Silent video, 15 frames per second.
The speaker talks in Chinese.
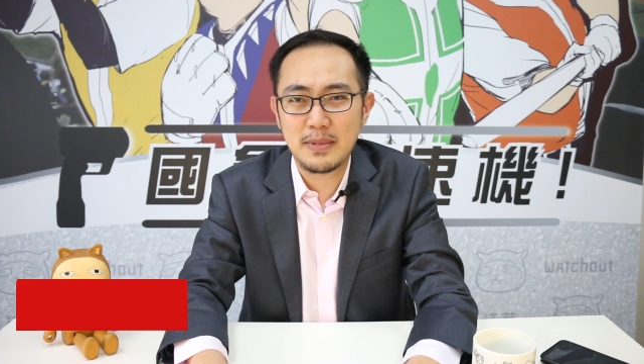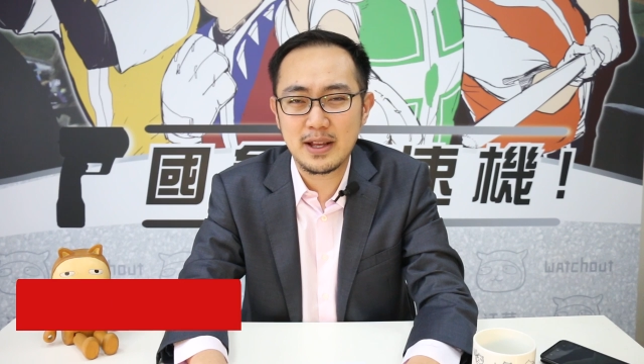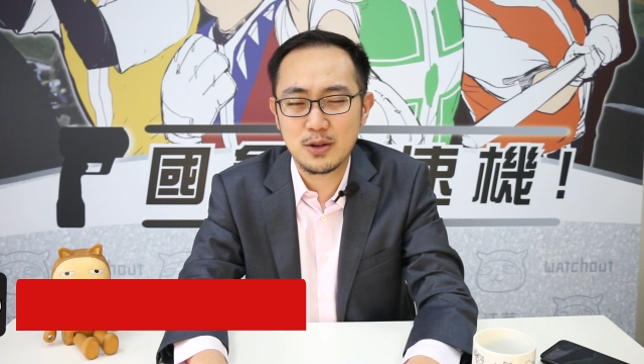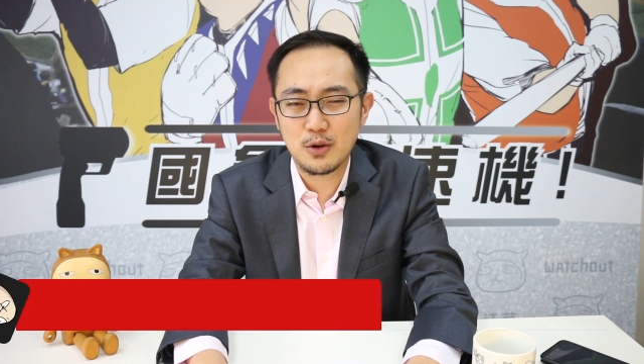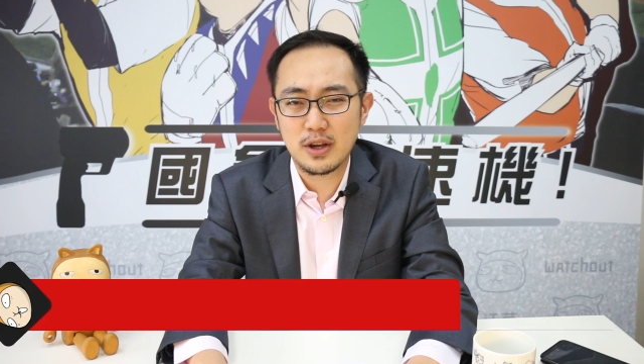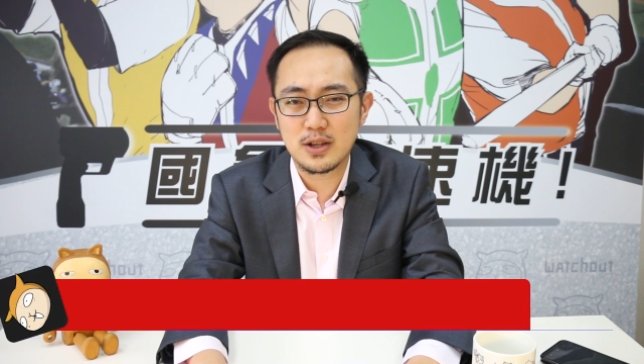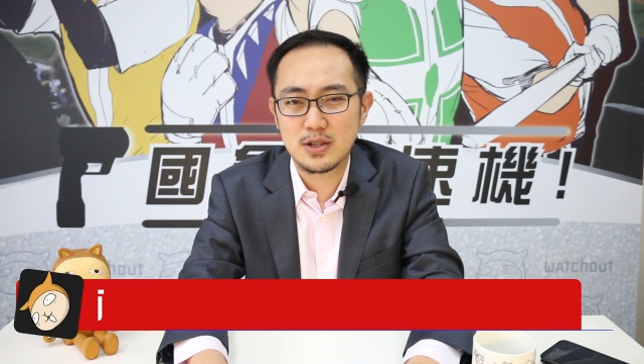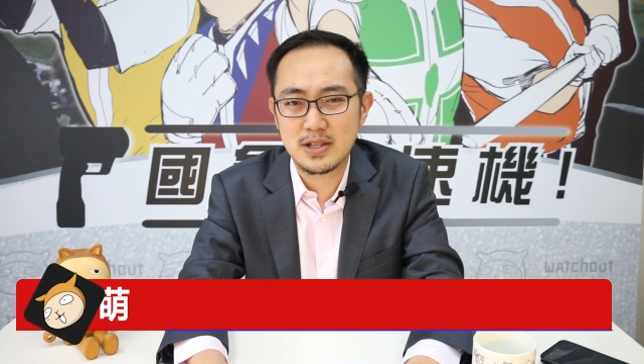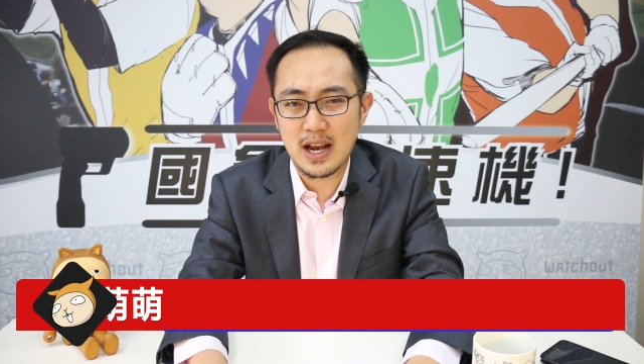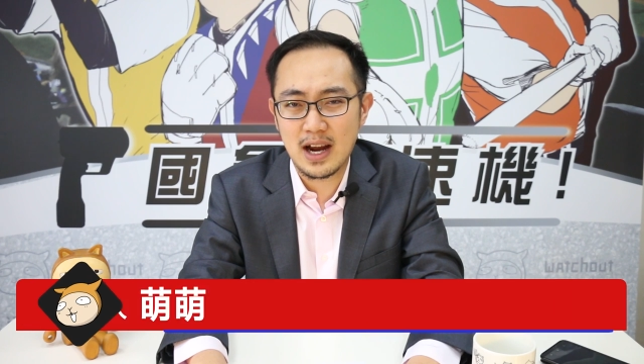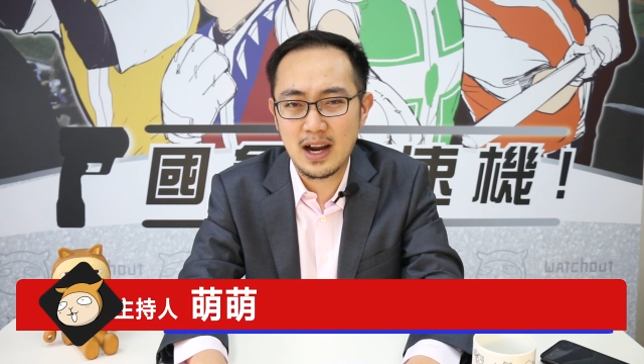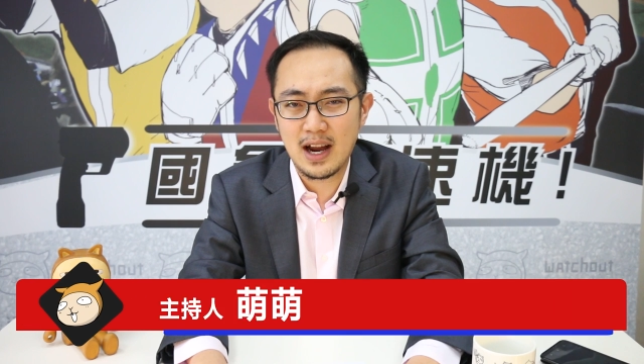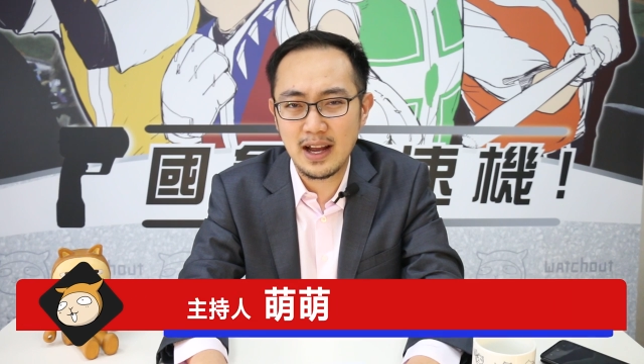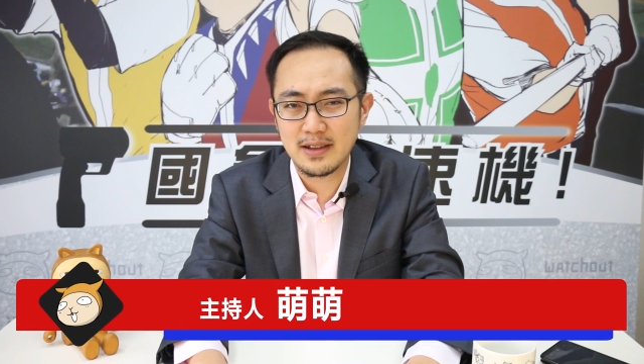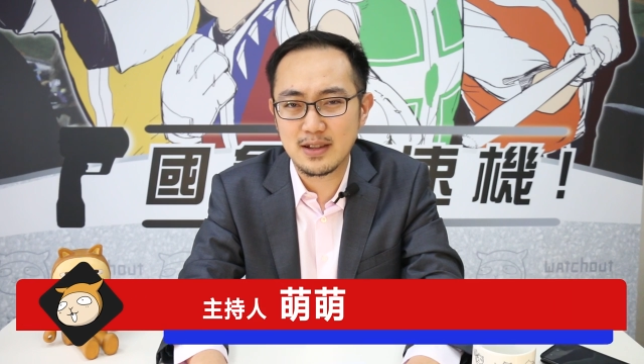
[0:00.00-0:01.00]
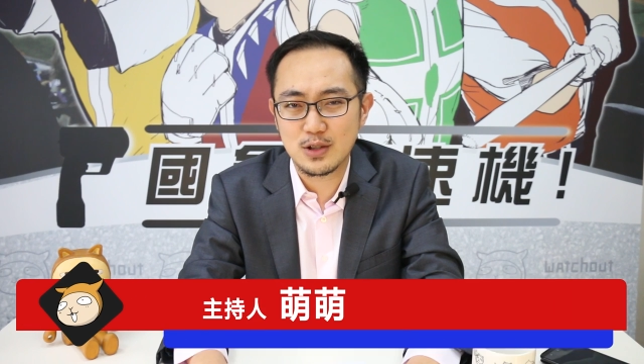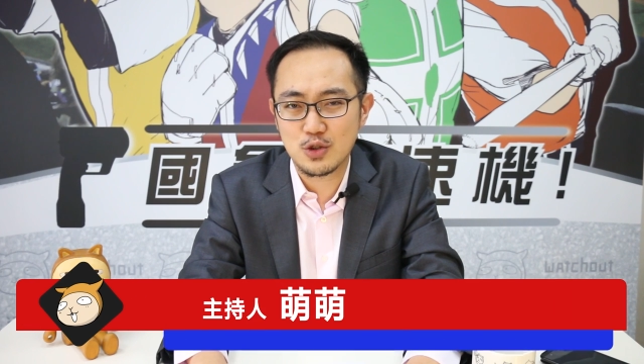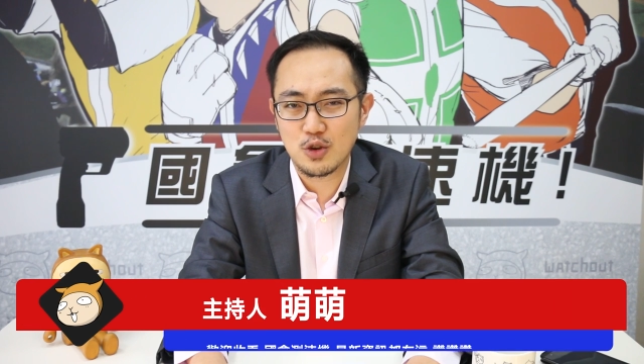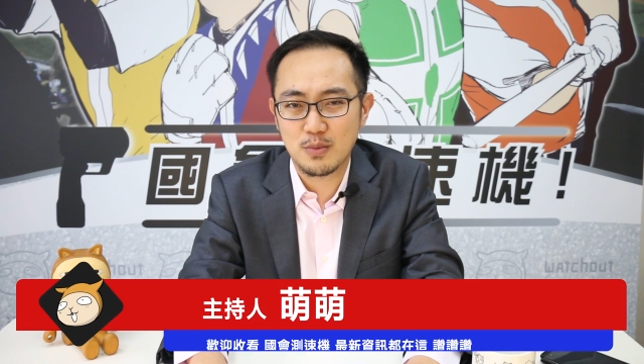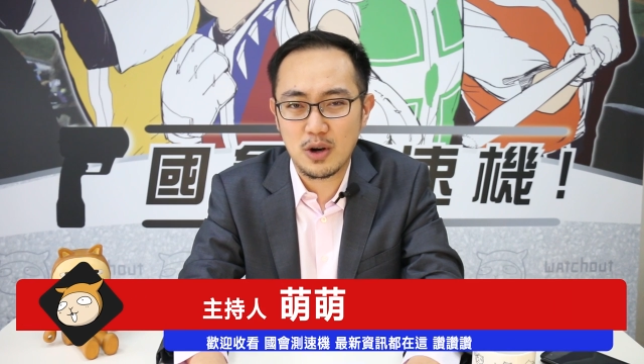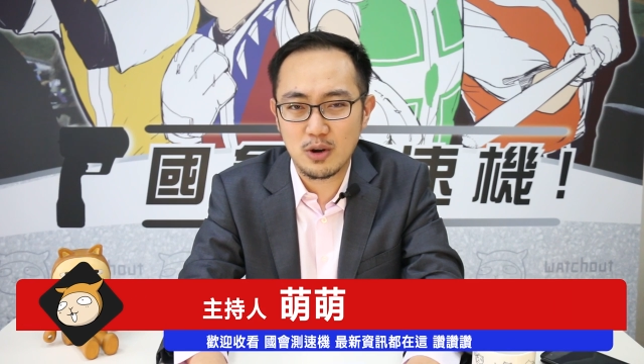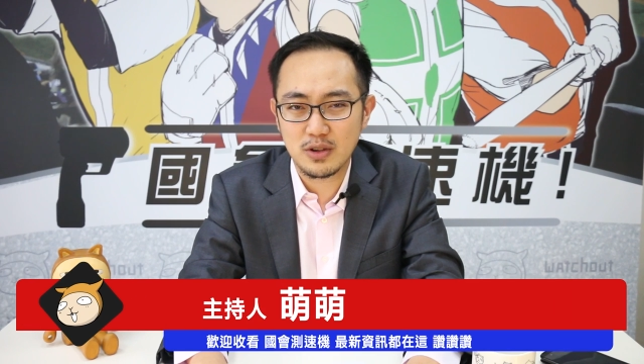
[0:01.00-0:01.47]
面对强悍的
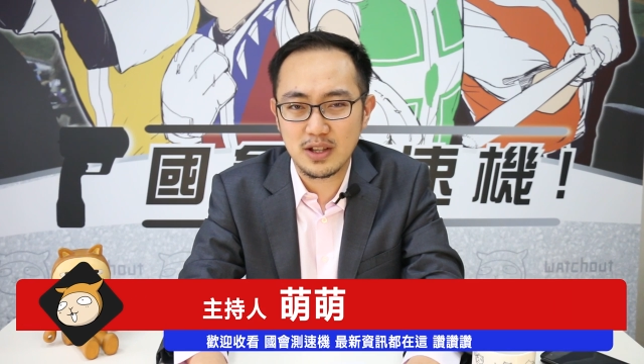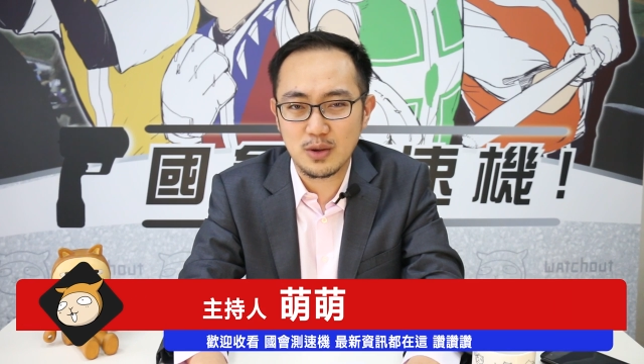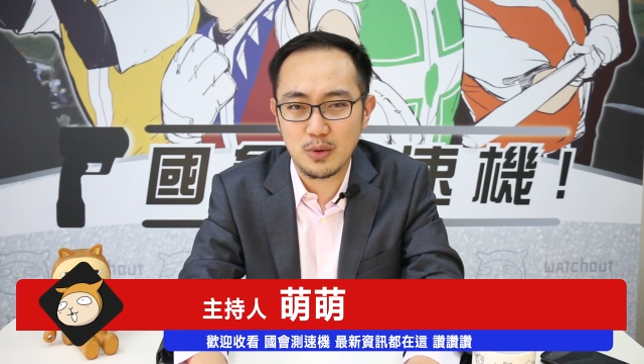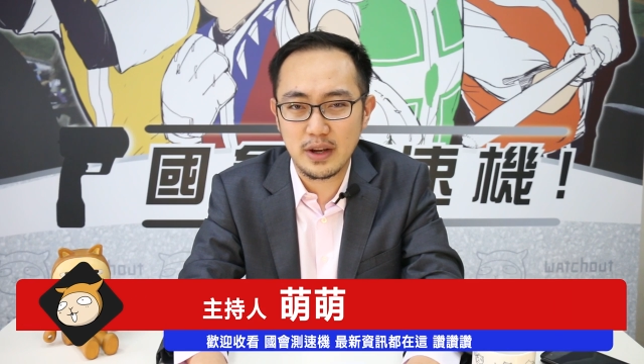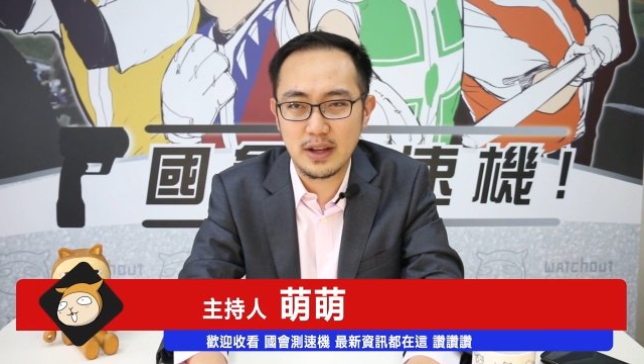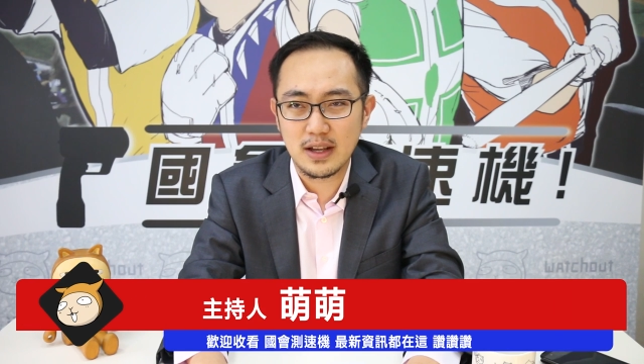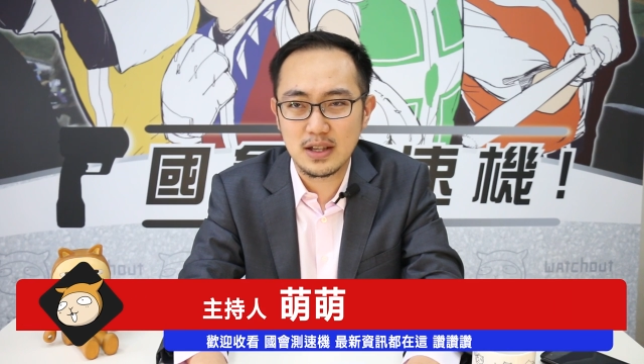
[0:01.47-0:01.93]
重炮立威，